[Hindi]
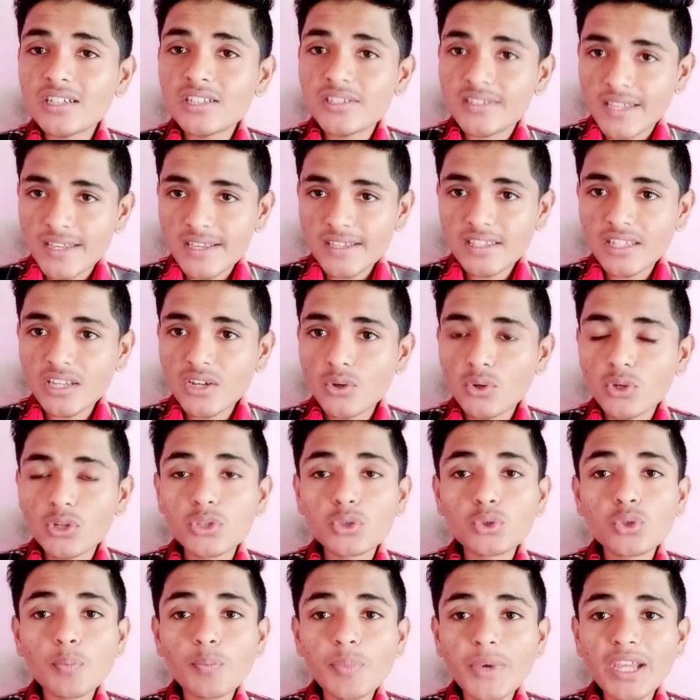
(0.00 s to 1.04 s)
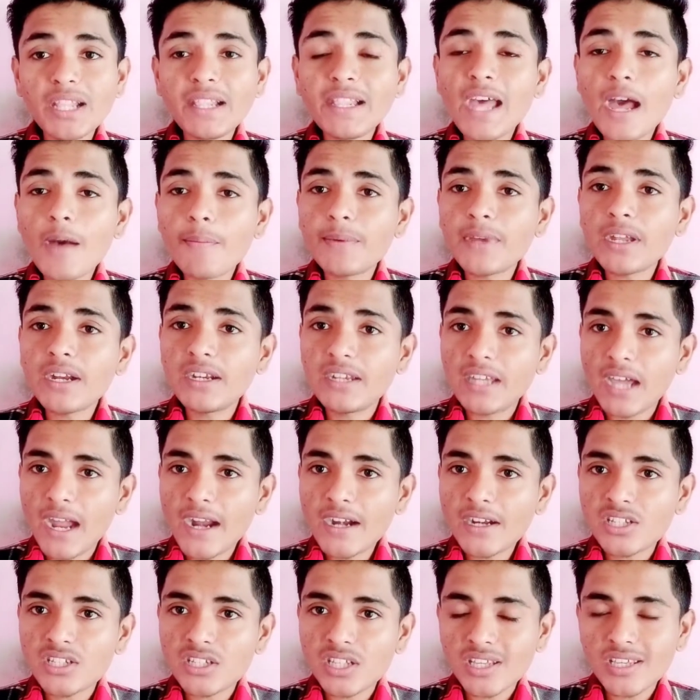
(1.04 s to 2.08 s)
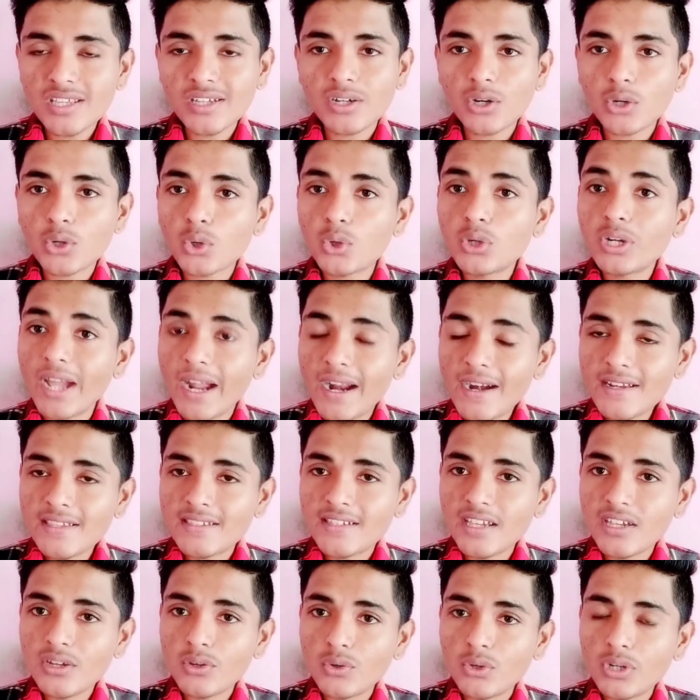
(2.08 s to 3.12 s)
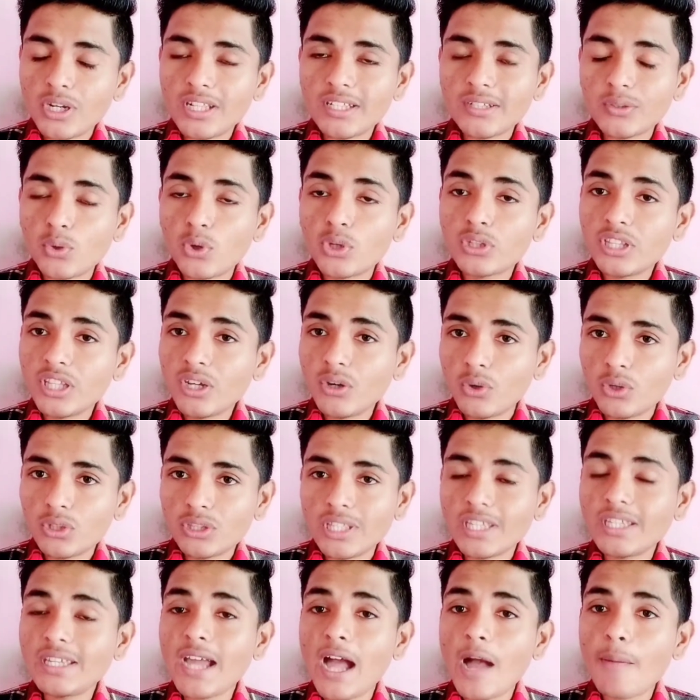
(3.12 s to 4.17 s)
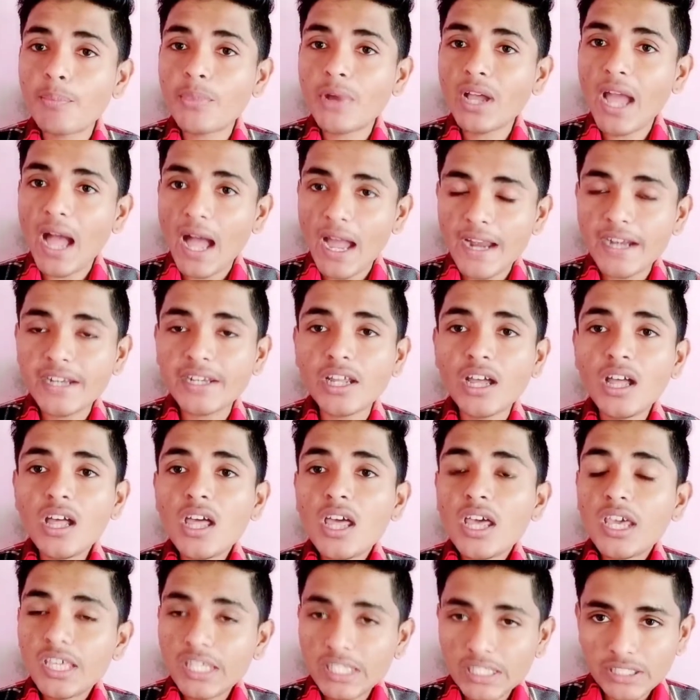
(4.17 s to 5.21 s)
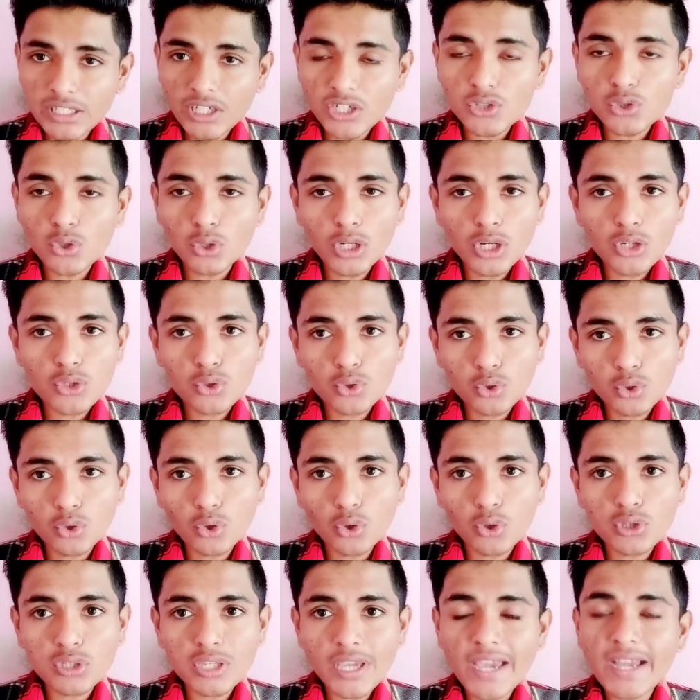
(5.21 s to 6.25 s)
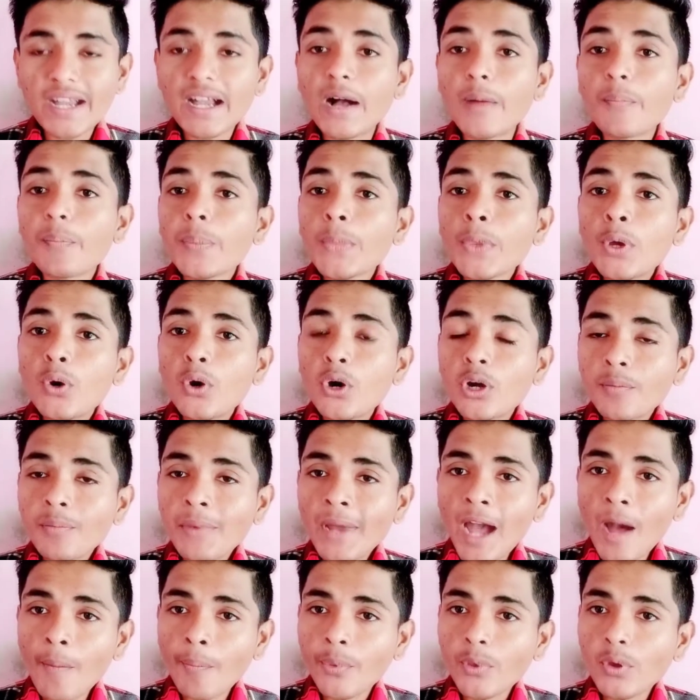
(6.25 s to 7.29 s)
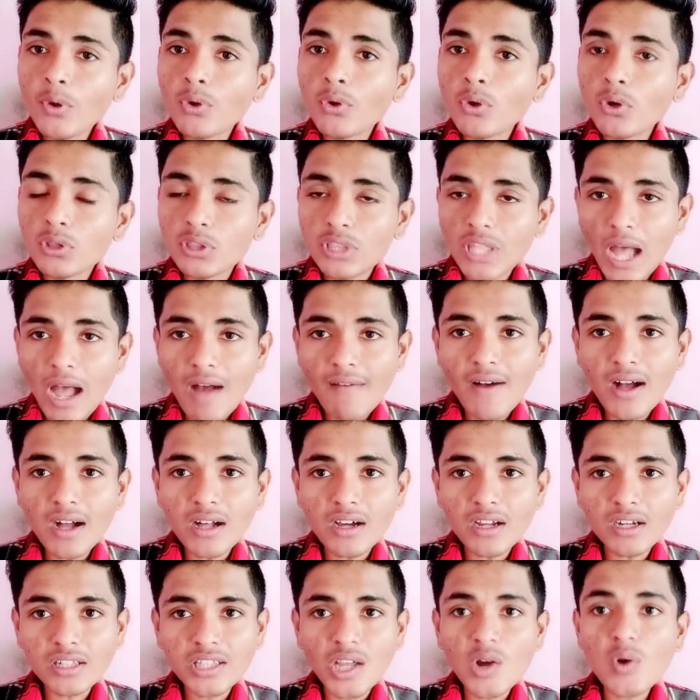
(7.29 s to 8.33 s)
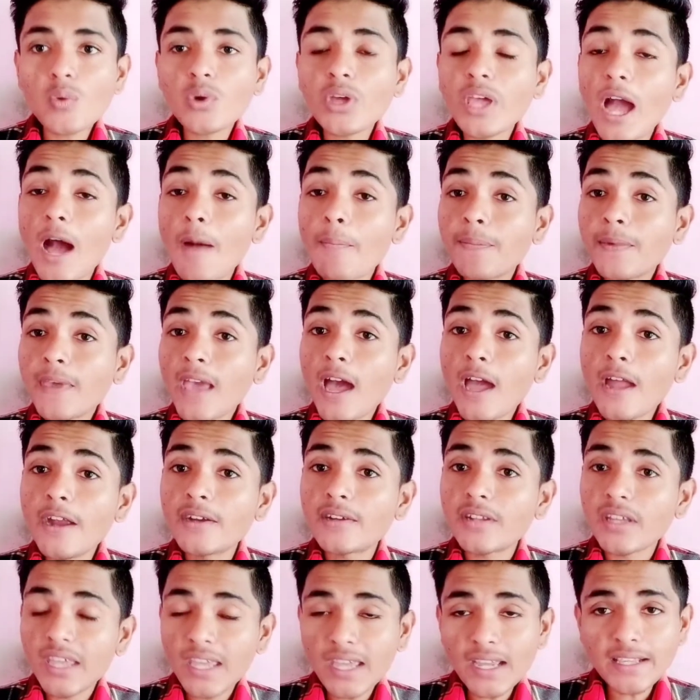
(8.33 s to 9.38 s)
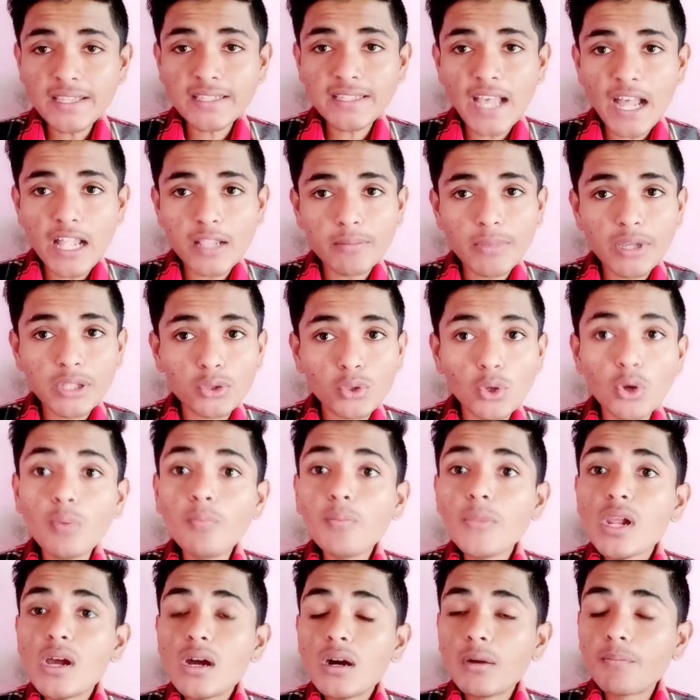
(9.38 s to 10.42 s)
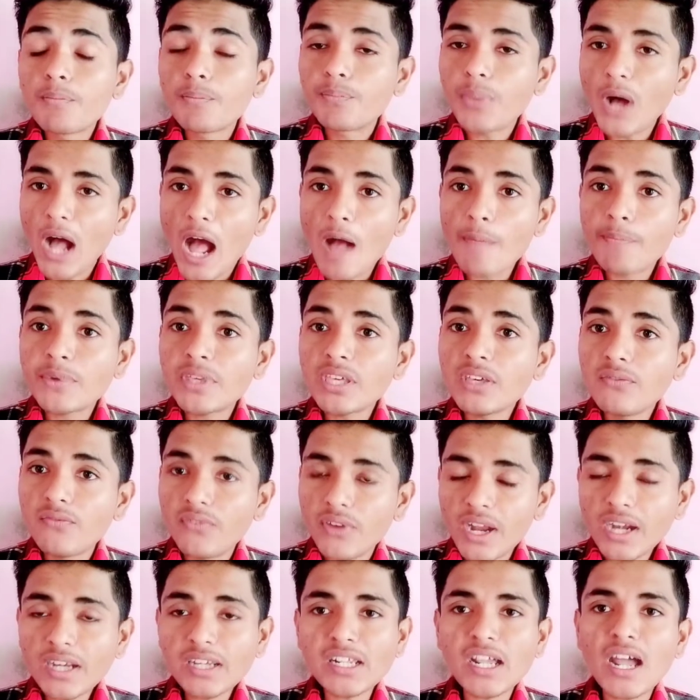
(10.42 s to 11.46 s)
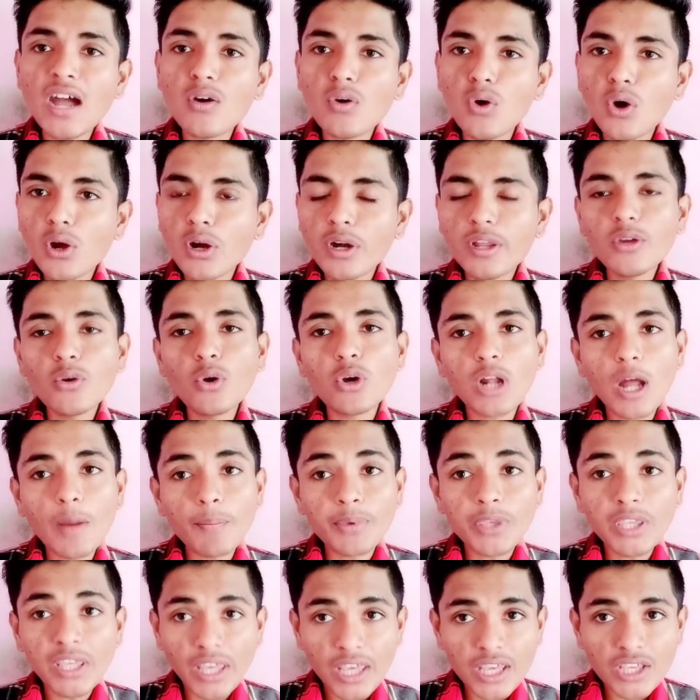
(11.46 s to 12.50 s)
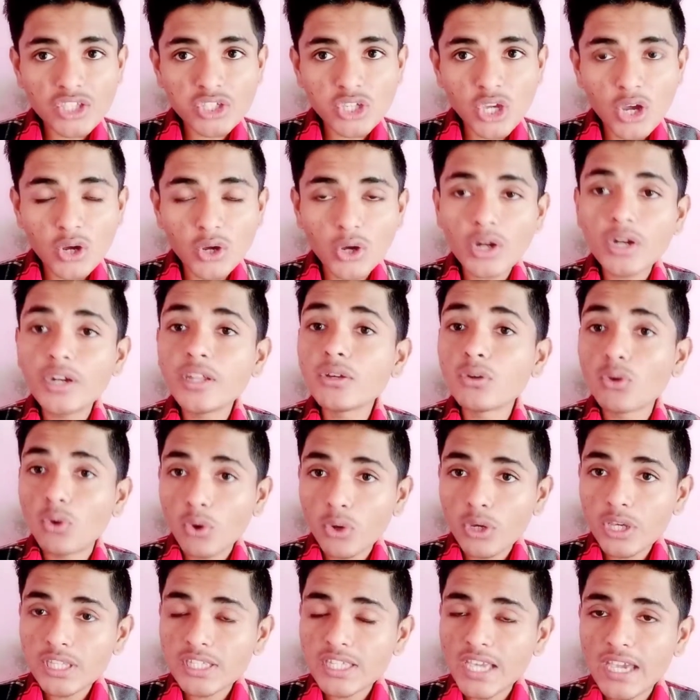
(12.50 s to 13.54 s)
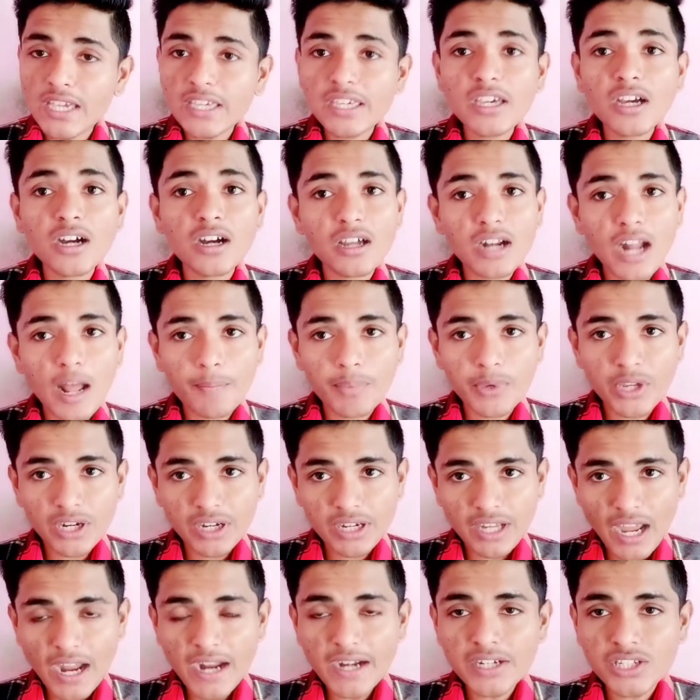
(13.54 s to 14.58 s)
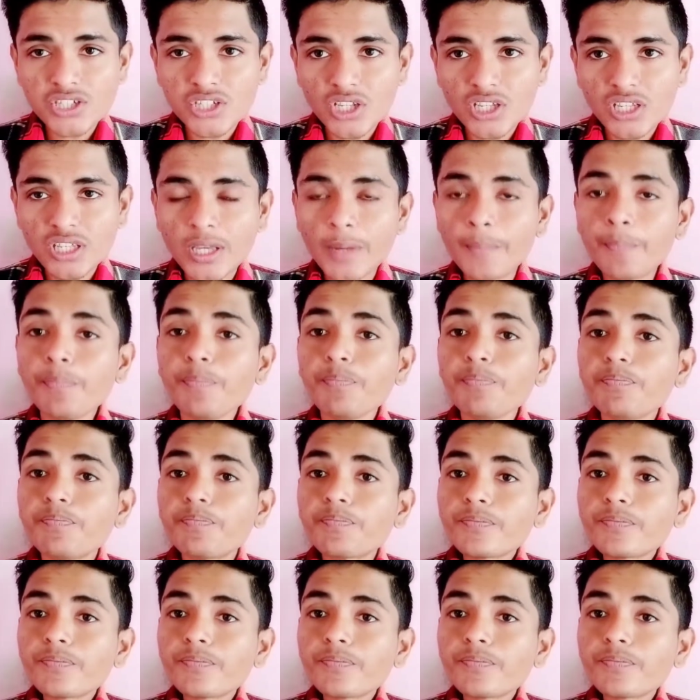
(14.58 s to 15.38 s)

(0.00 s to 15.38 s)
इंक्रीज कैसे होगी तो पहले आपकी डाइट सही करो डाइट सही होने तो होते होते ही आपके हाइट इंक्रीज होना शुरू हो जाएगा और मैं आप लोग को दावा करता हूँ कि आपकी हाइट एक साल में तो आपकी वेट के अकॉर्डिंग और आपकी एज के अकॉर्डिंग हो ही जाएगी अगर आपकी डाइट सही है